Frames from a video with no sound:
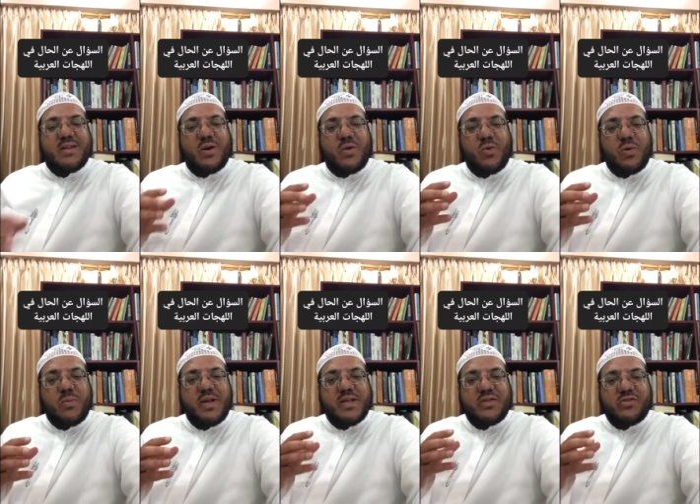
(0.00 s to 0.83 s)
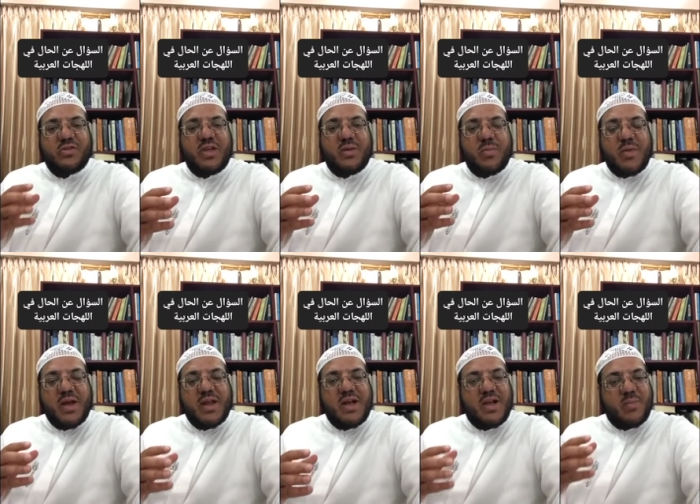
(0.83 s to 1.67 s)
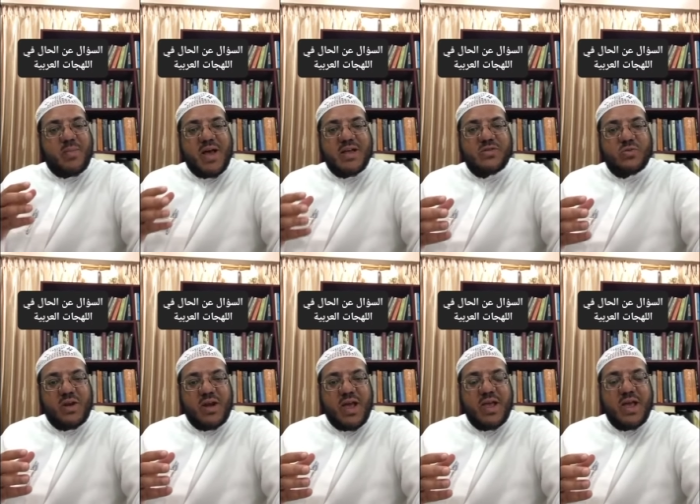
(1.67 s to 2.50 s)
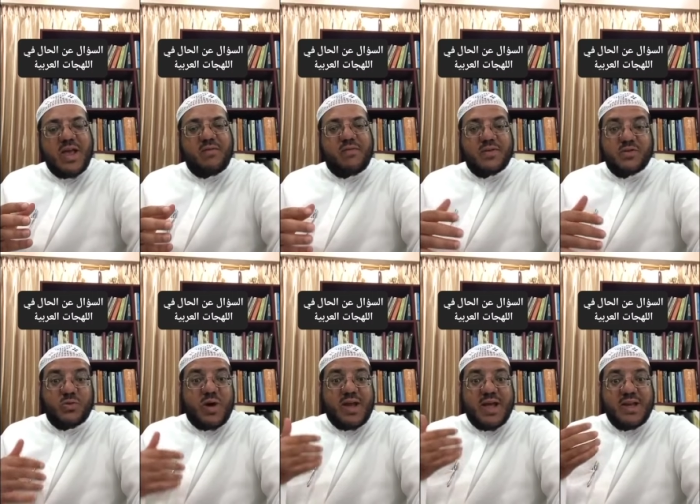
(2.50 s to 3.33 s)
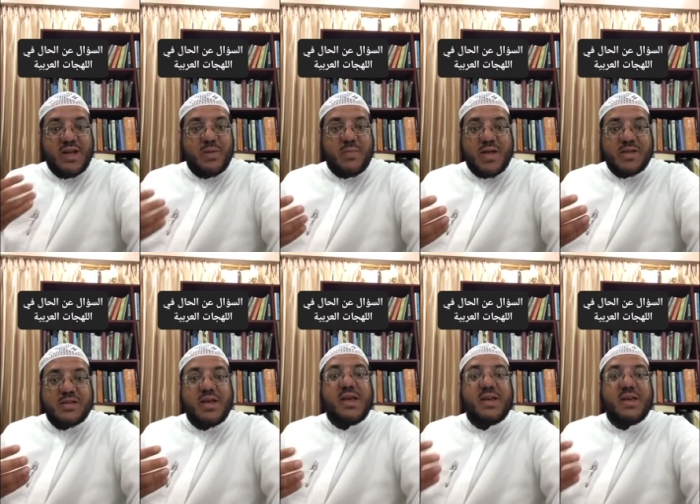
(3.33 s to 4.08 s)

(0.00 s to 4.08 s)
أن تكون من الزي بمعنى اللباس والهيئة فالسؤال عن اللباس